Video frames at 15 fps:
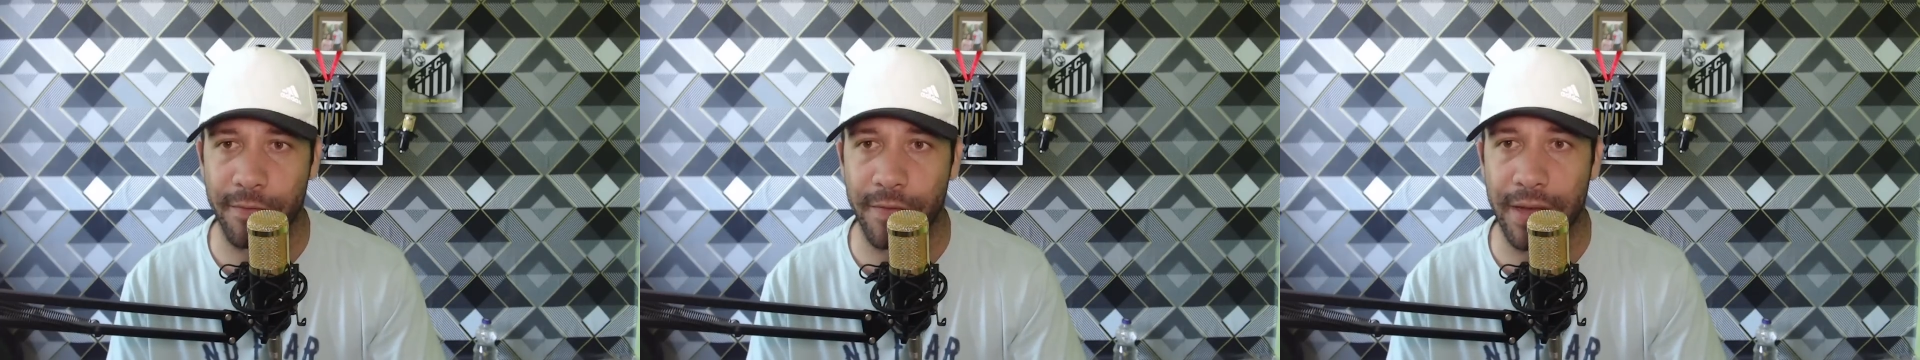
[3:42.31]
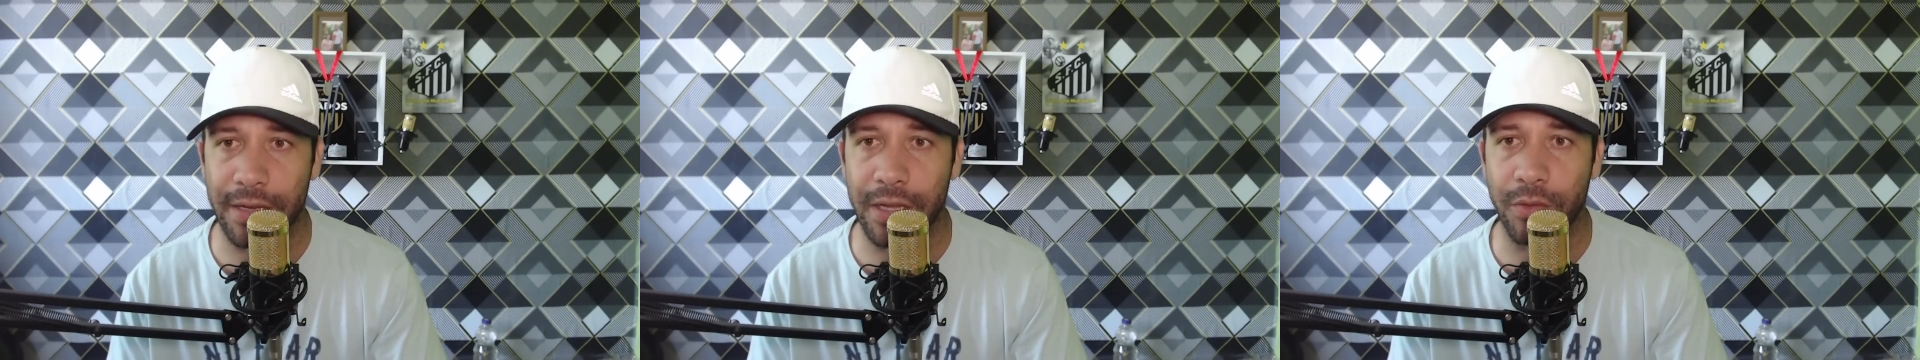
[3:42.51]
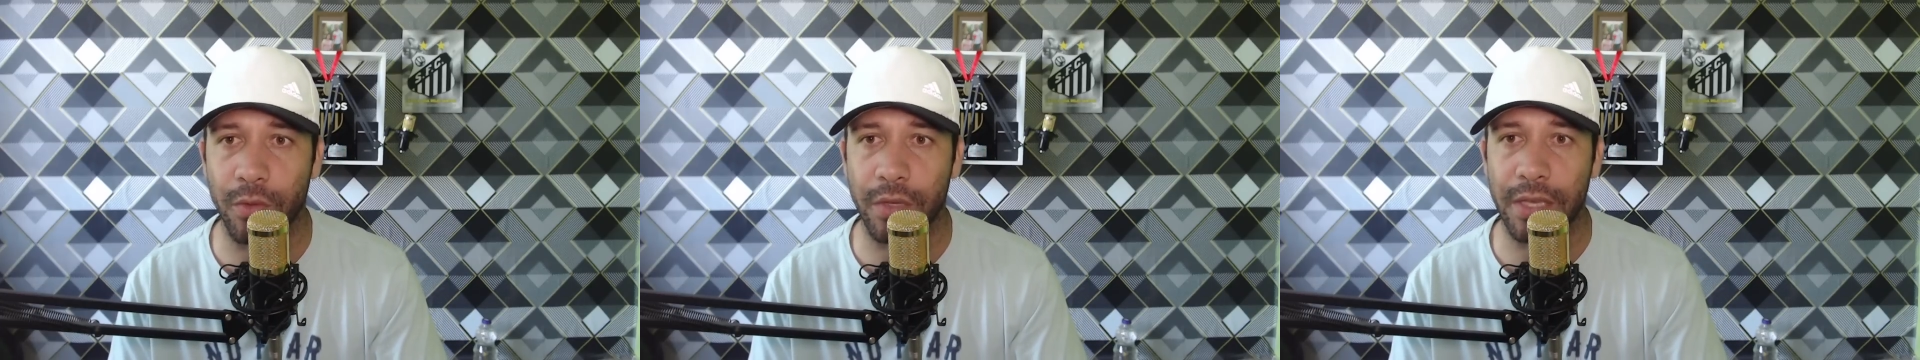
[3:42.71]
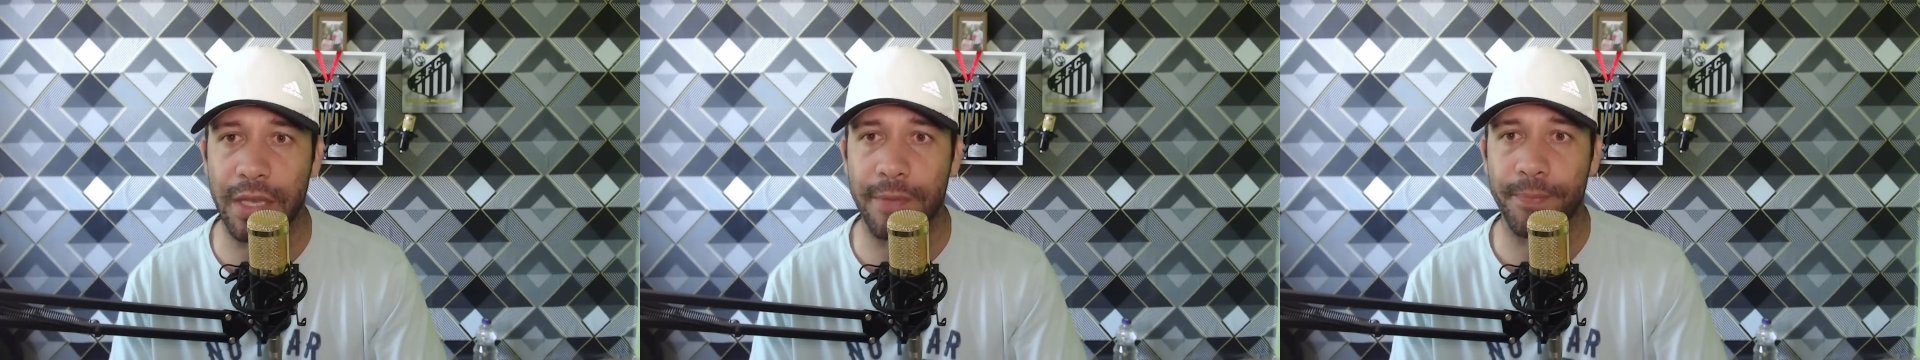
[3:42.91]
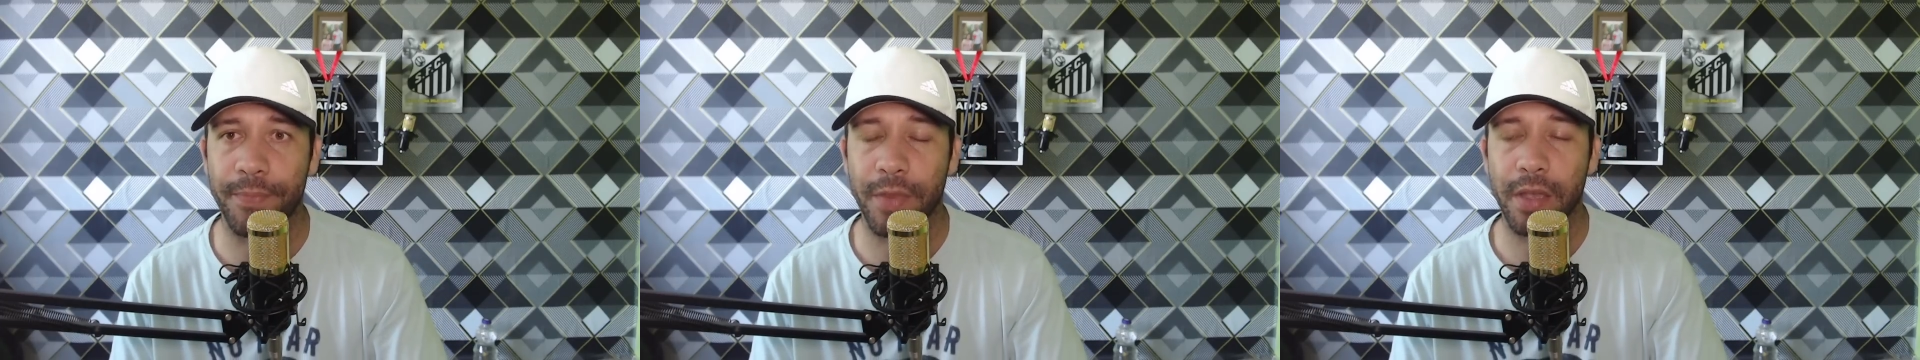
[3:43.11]
Falando
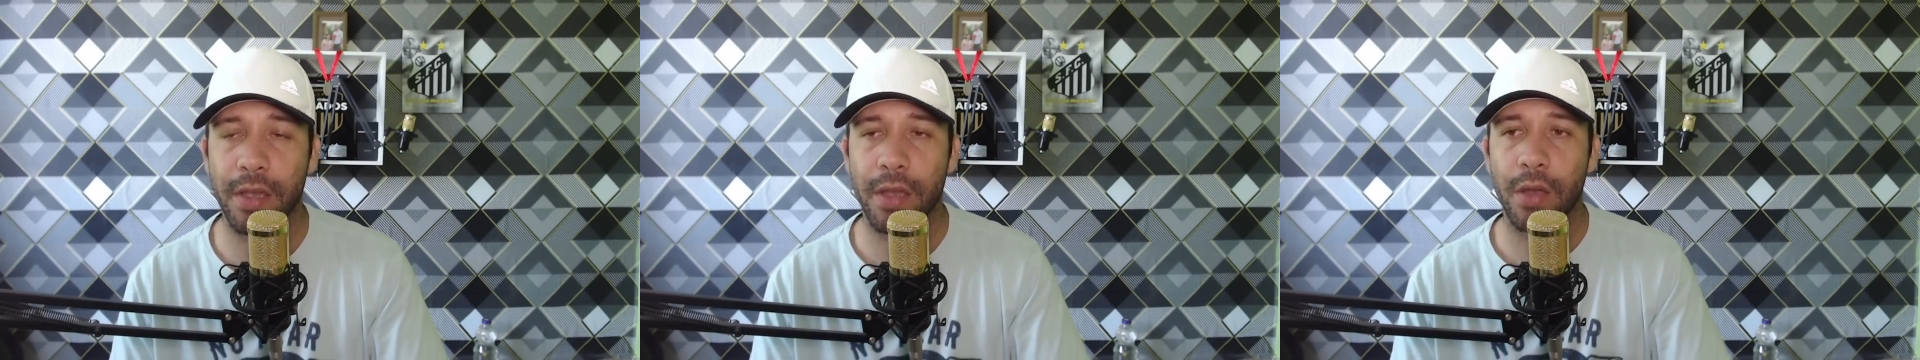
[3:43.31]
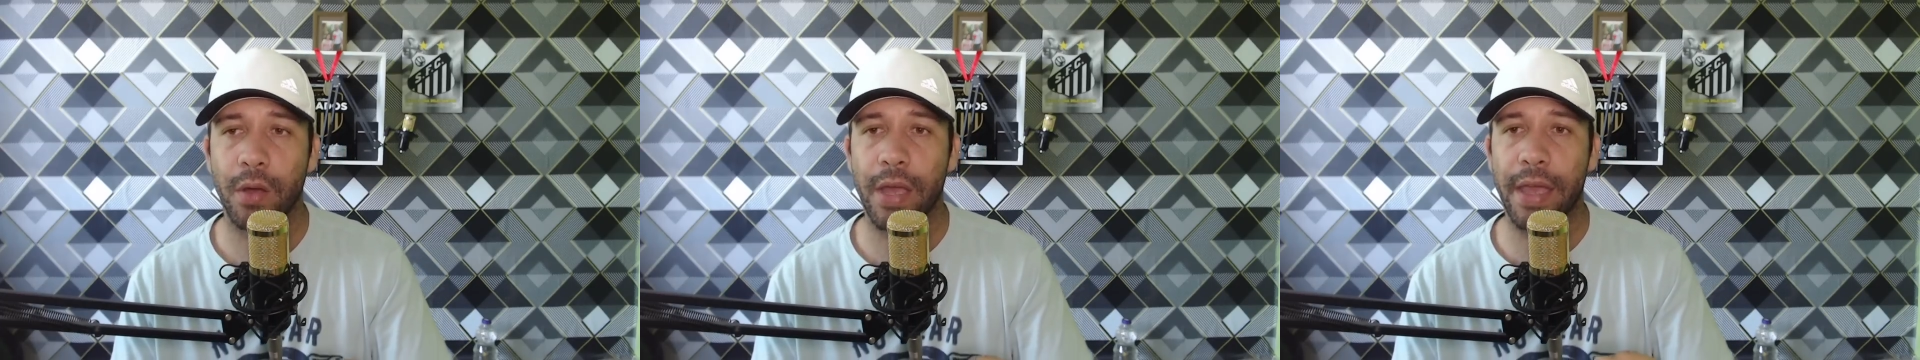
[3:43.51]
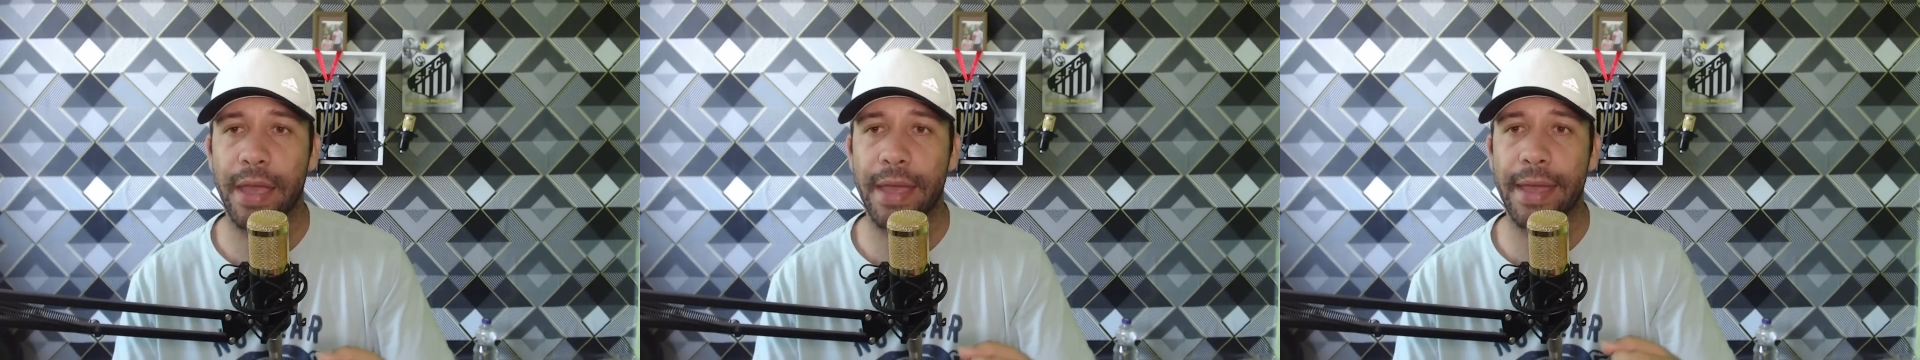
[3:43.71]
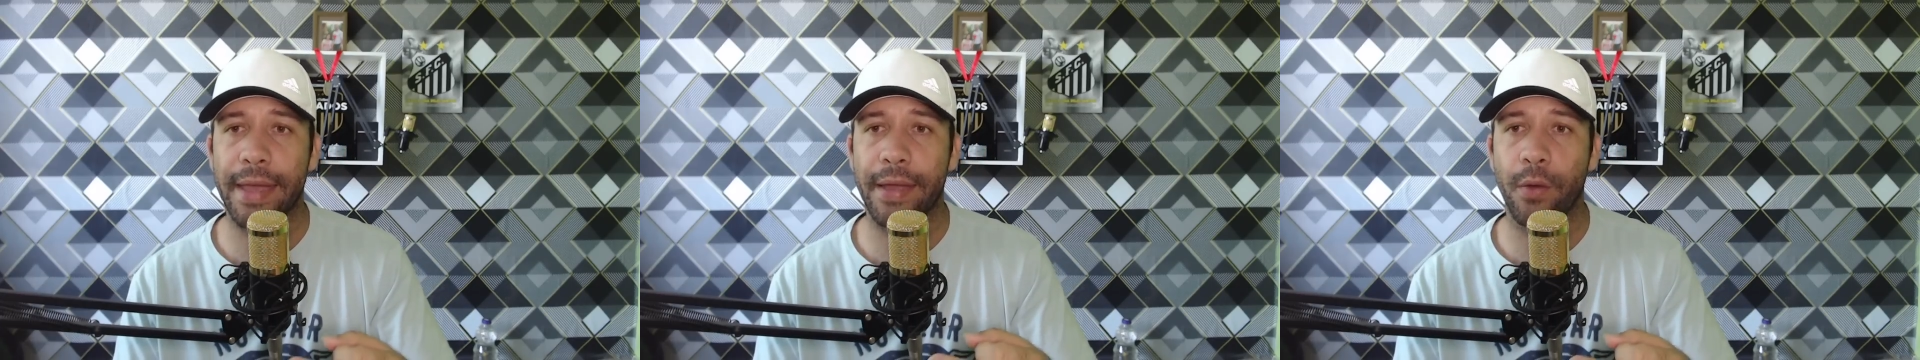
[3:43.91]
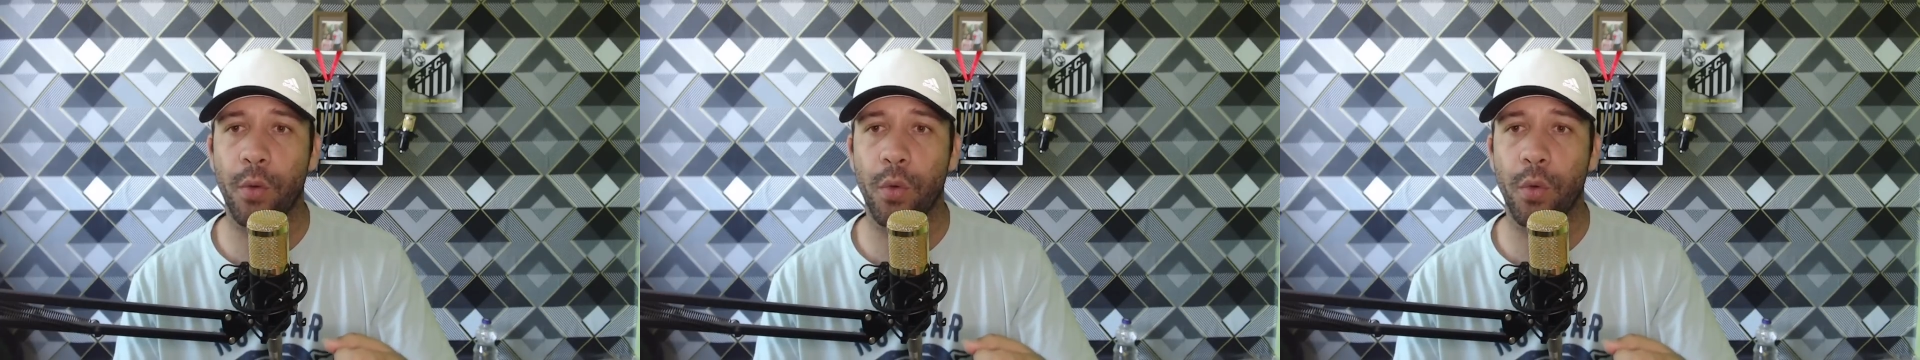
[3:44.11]
que é,